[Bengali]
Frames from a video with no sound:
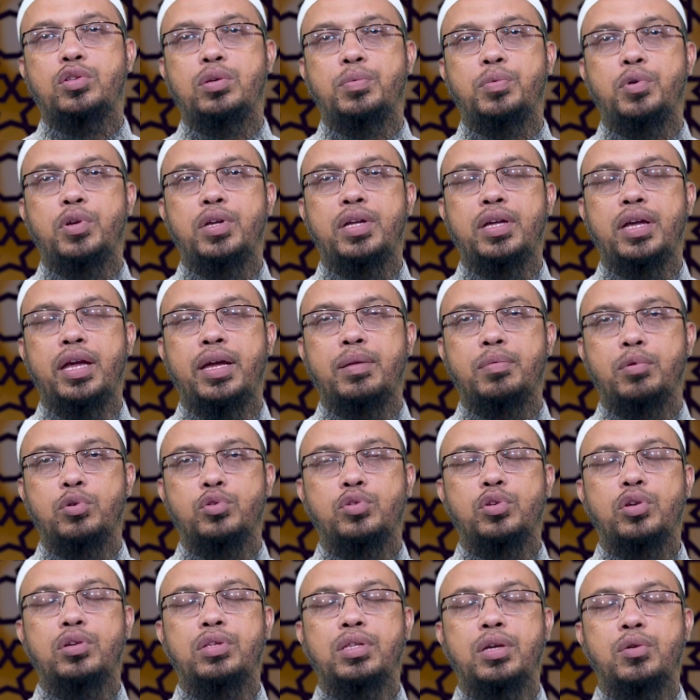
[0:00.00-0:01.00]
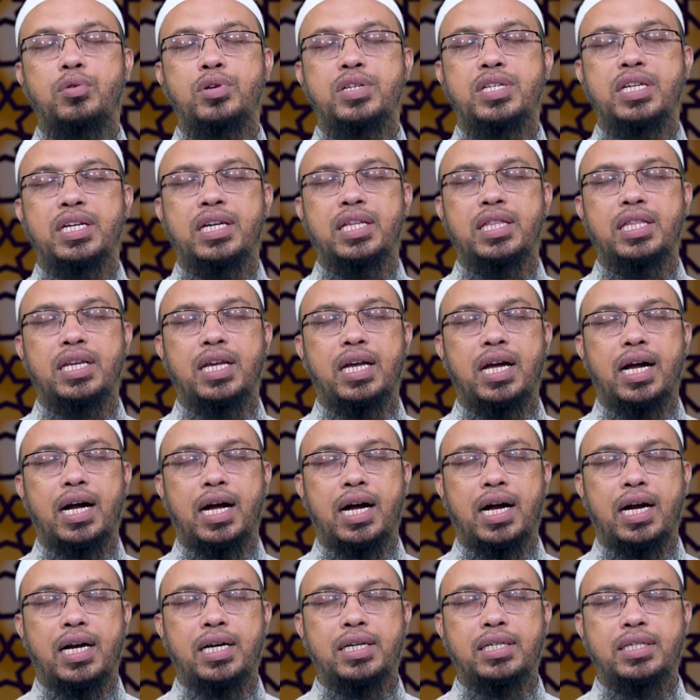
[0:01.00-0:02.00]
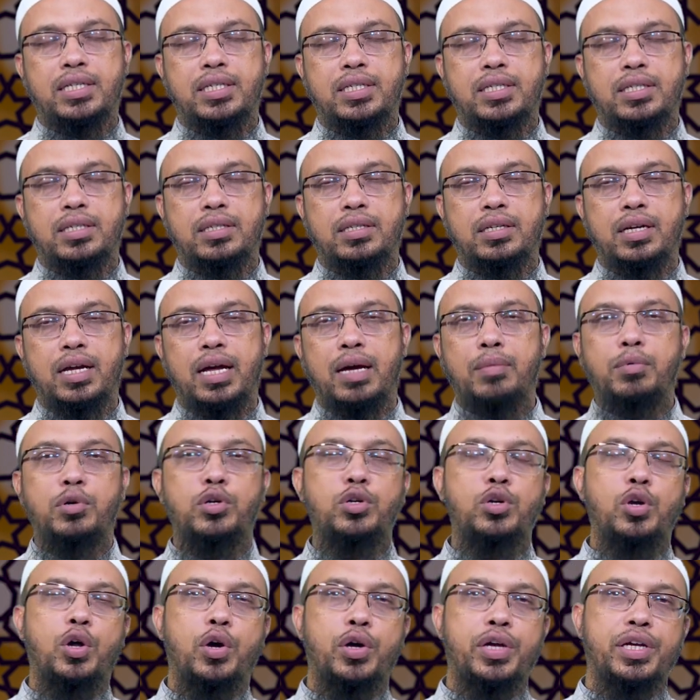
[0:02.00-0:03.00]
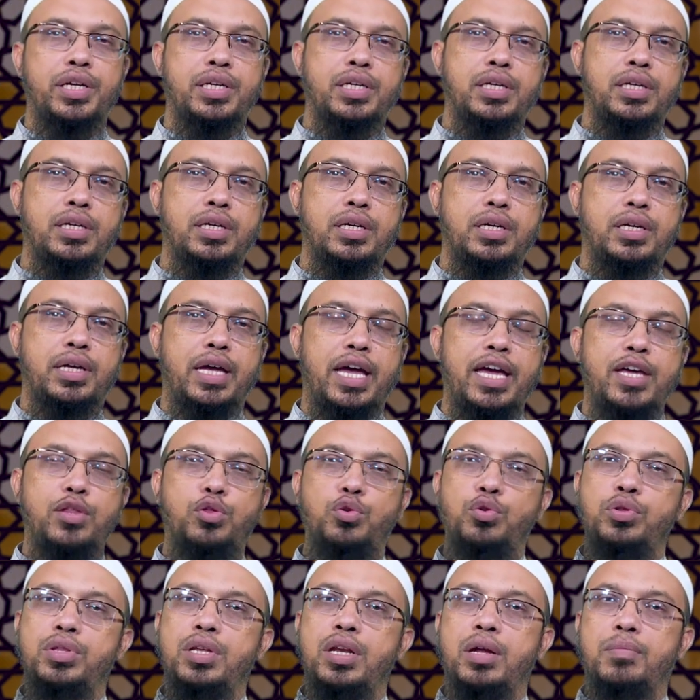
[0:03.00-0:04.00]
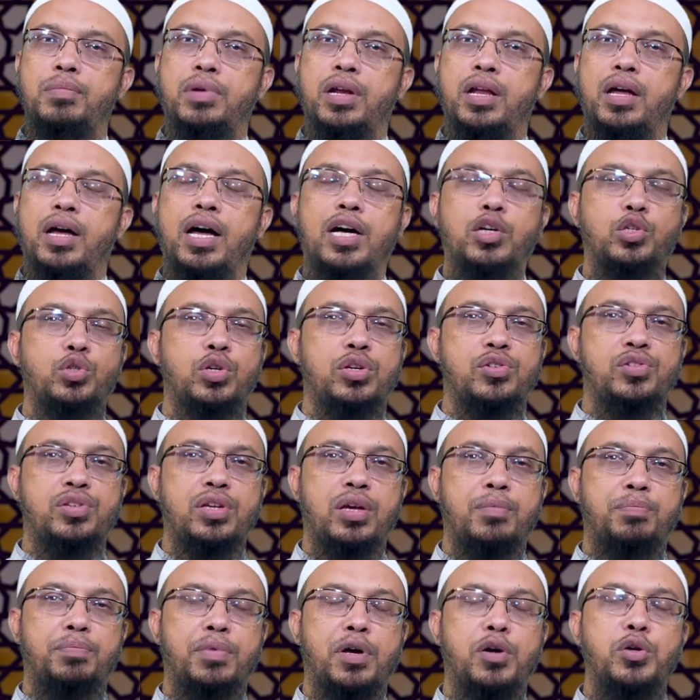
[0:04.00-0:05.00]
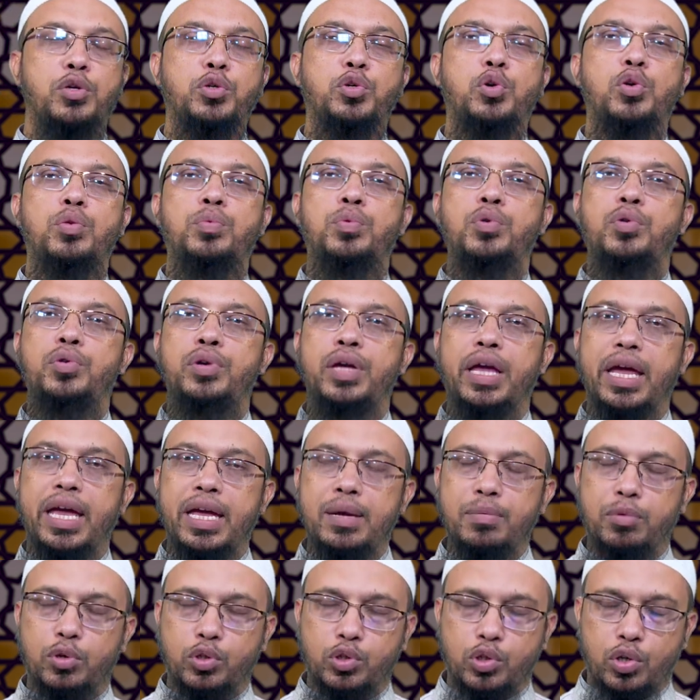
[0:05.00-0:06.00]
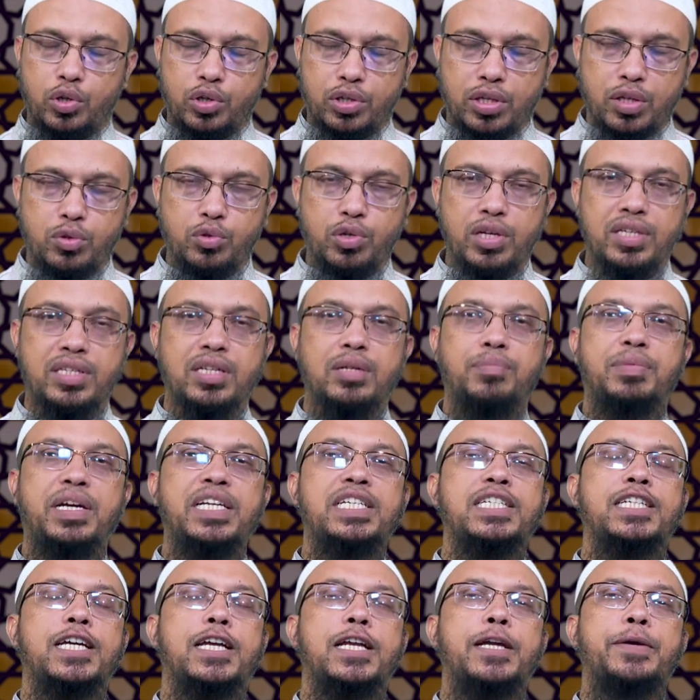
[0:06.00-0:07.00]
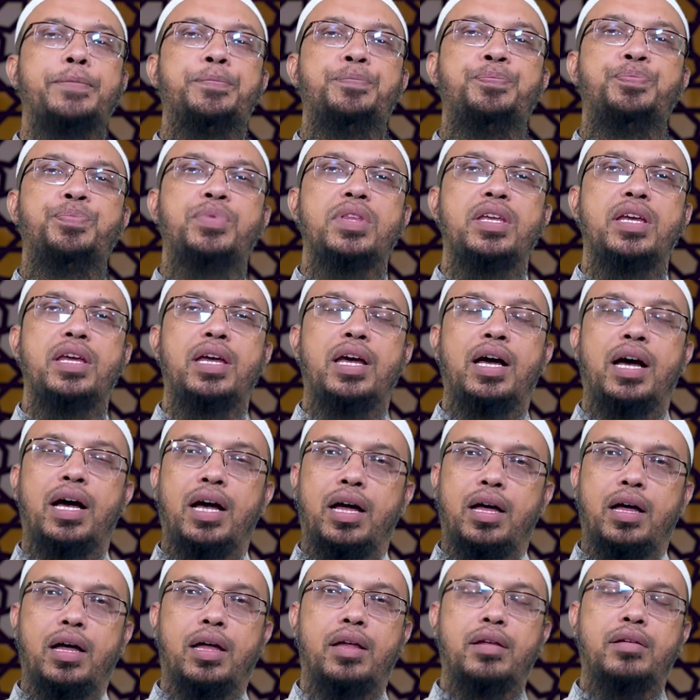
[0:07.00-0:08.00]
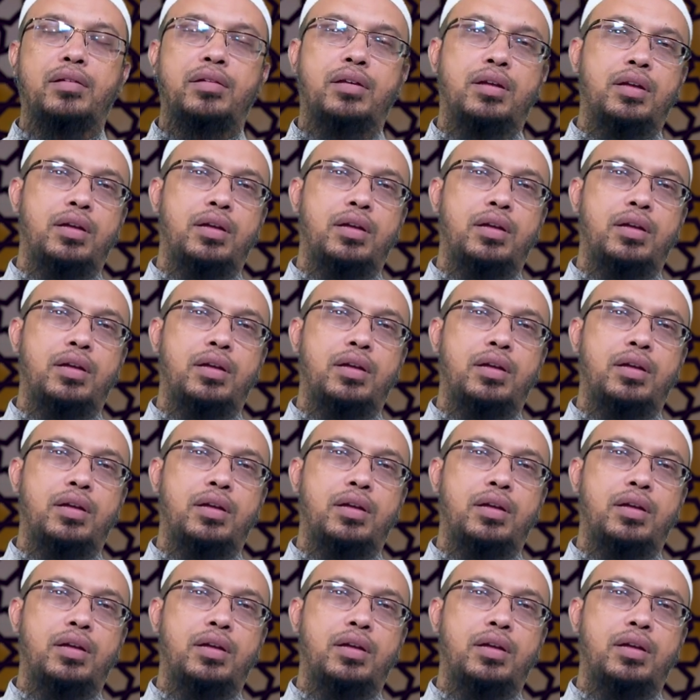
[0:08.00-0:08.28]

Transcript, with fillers: যদি বলি এই বছর তাহলে সেক্ষেত্রে আট এবং নয় এই দুই দিন আমরা আশ্রয় সিয়াম পালন করব এই বছর অর্থাৎ দুই সালে আর